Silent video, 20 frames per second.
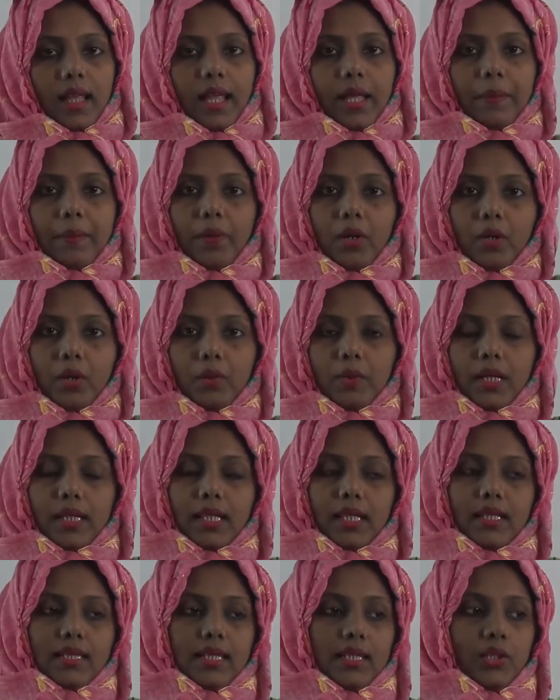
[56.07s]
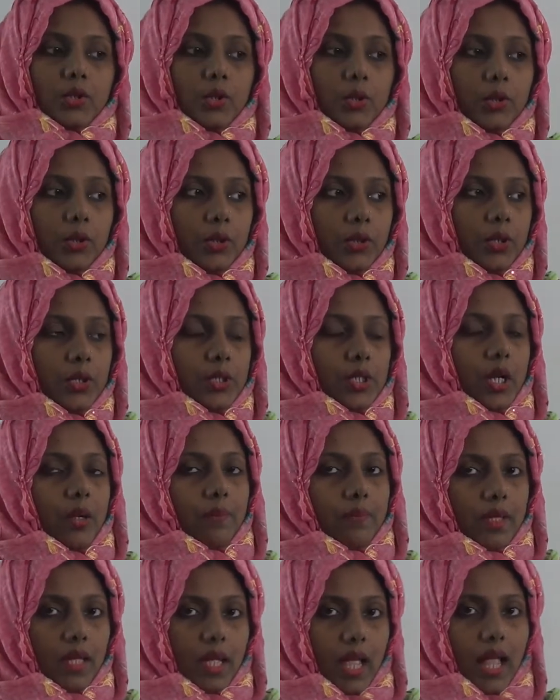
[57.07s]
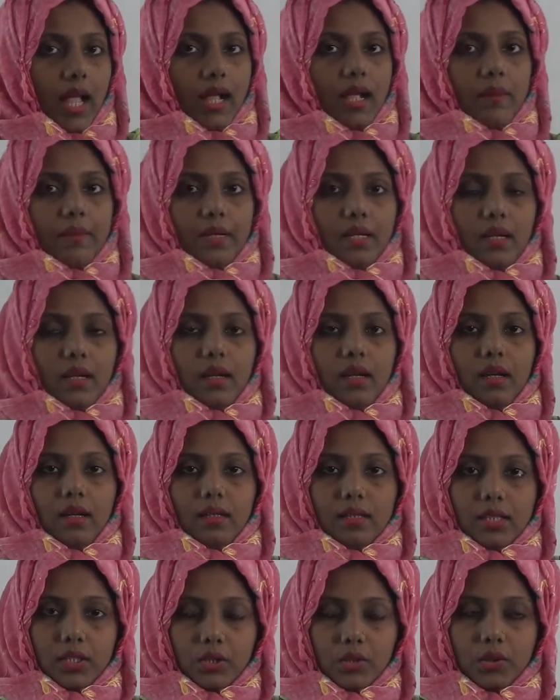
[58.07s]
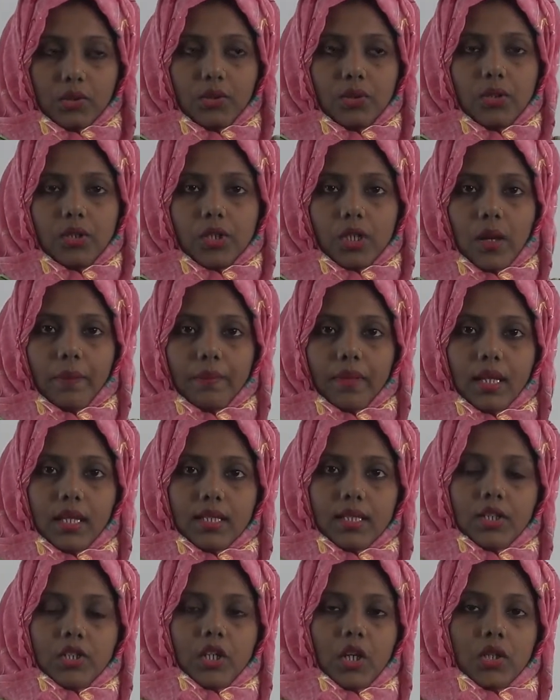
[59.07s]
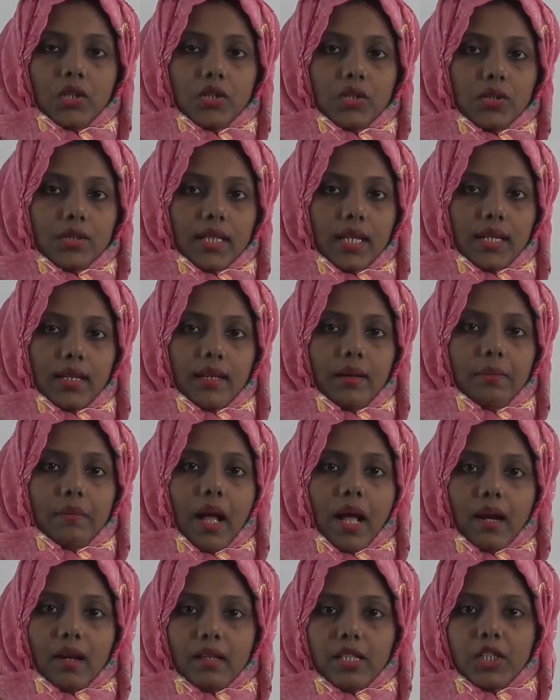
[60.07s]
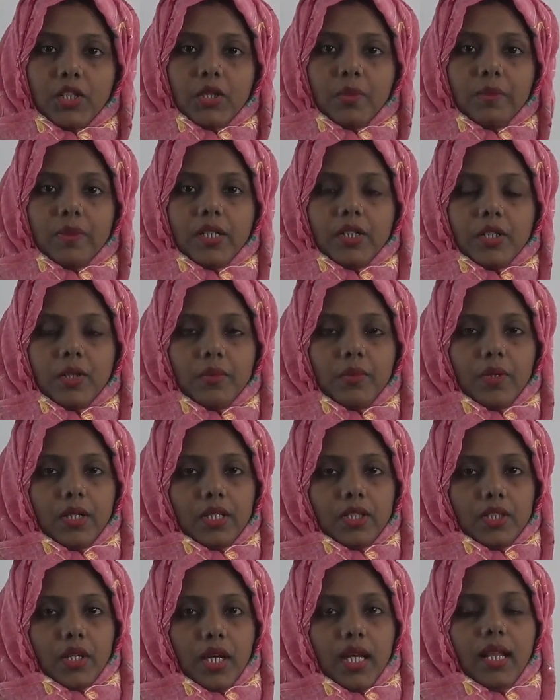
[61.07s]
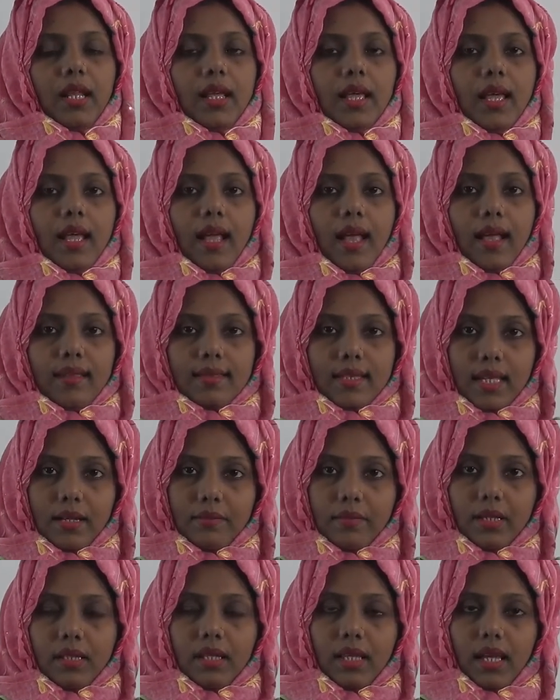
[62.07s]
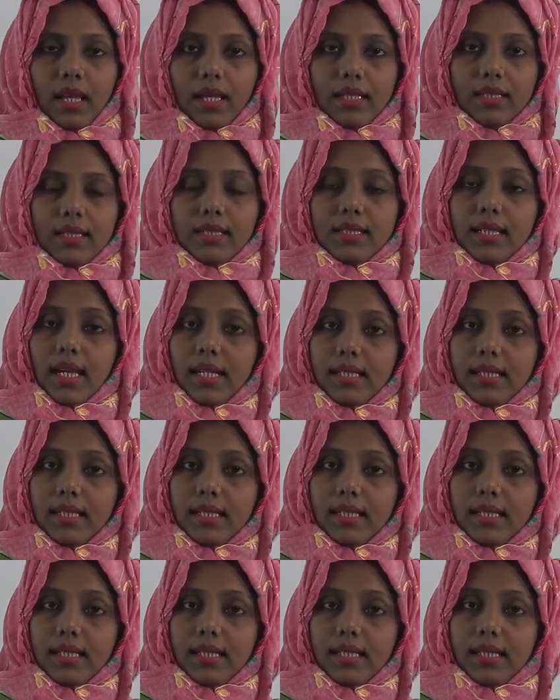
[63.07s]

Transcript: এরপর তোমাদের যে চতুর্থ সপ্তাহে আগামী যে চতুর্থ সপ্তাহে যে ষষ্ঠ শ্রেণীর বাংলাদেশের বিশ্ব পরিচয়ের অ্যাসাইনমেন্ট দেওয়া আছে যা